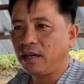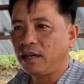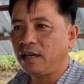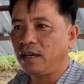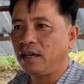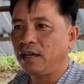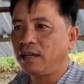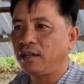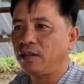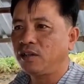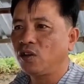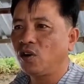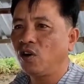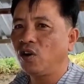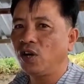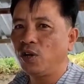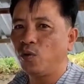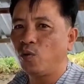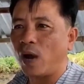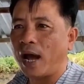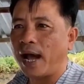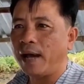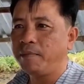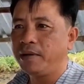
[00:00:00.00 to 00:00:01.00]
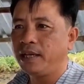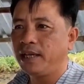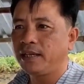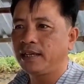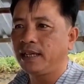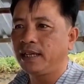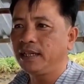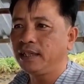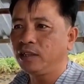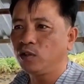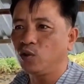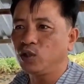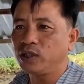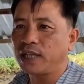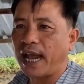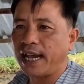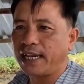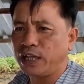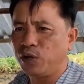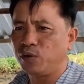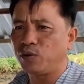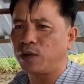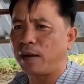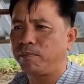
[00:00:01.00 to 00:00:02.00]
à nó có hiệu quả vì chính tôi
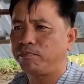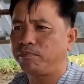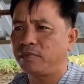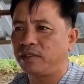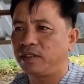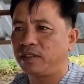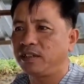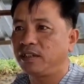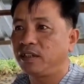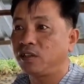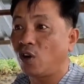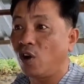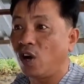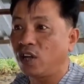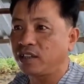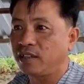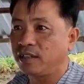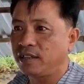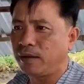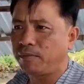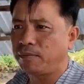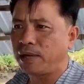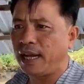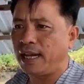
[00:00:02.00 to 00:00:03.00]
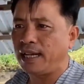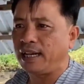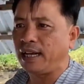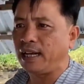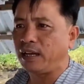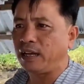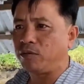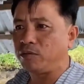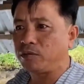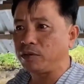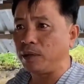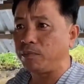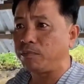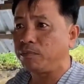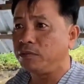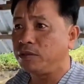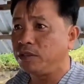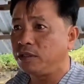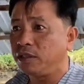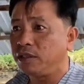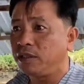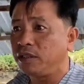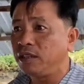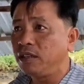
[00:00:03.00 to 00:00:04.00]
xài nhiều năm rồi nó có từ năm
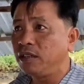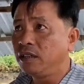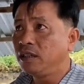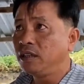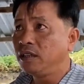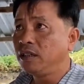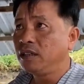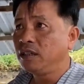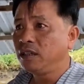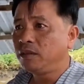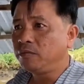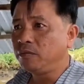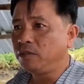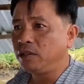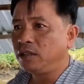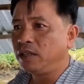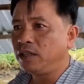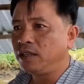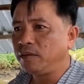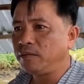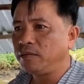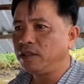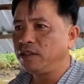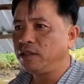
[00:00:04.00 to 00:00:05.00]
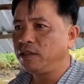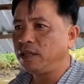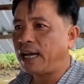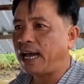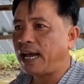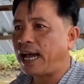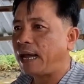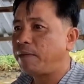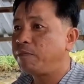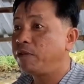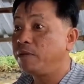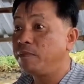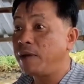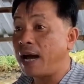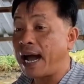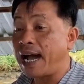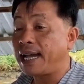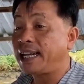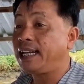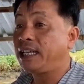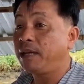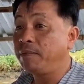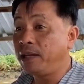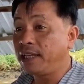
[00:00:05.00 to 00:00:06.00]
2010 10 12 13
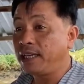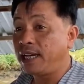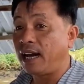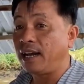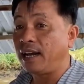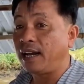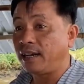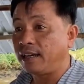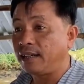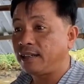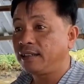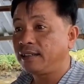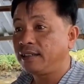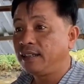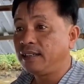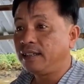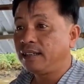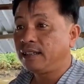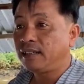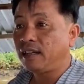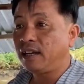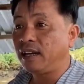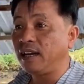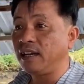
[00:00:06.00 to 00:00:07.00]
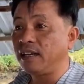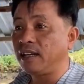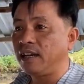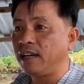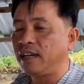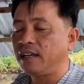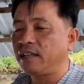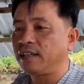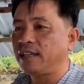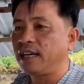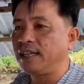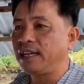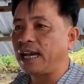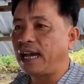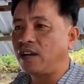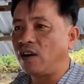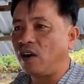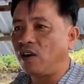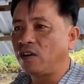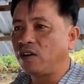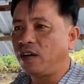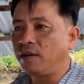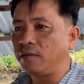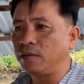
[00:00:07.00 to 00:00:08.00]
gì tới bây giờ lận đó là cái giai
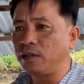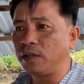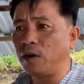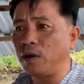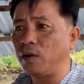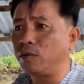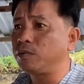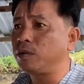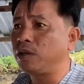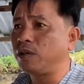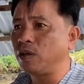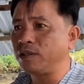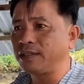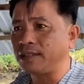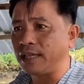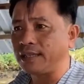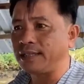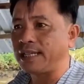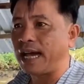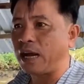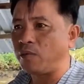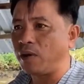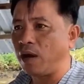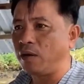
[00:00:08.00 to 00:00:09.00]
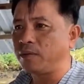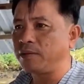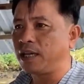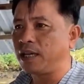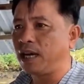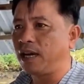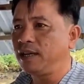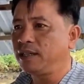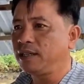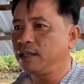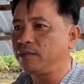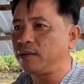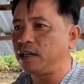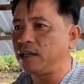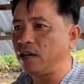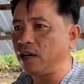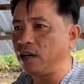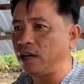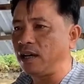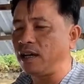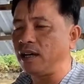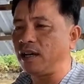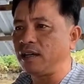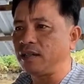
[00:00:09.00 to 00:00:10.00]
đoạn đó mình không lo xa xa quá không nhớ nhưng mà
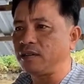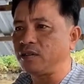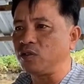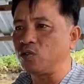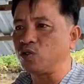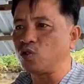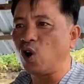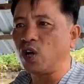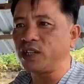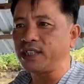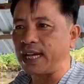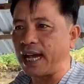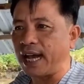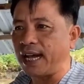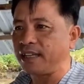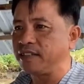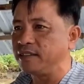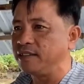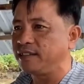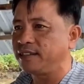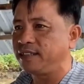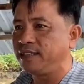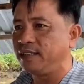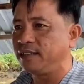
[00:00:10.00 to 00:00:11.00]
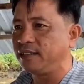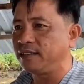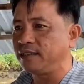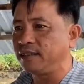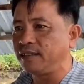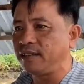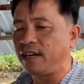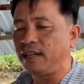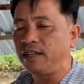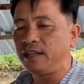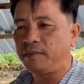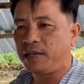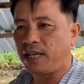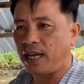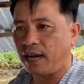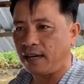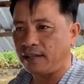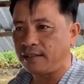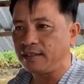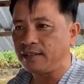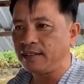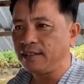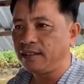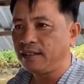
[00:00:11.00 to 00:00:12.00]
đó là tôi có xài thường xuyên cho đến bây
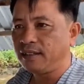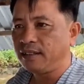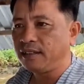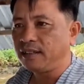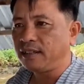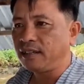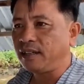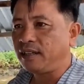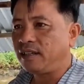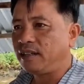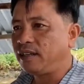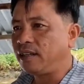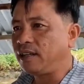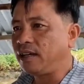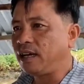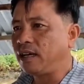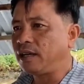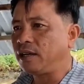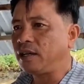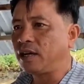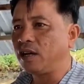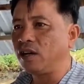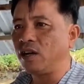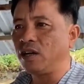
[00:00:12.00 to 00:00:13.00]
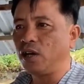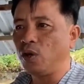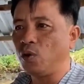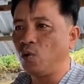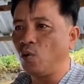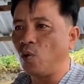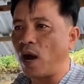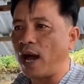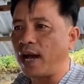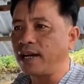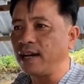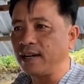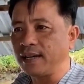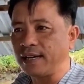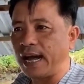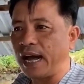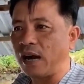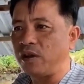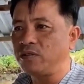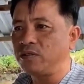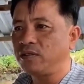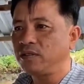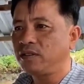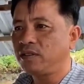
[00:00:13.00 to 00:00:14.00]
giờ thì là cái đó là hiệu quả rất
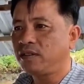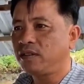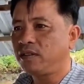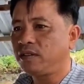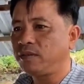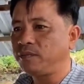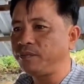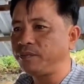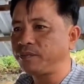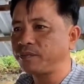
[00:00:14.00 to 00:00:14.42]
cao và dạ,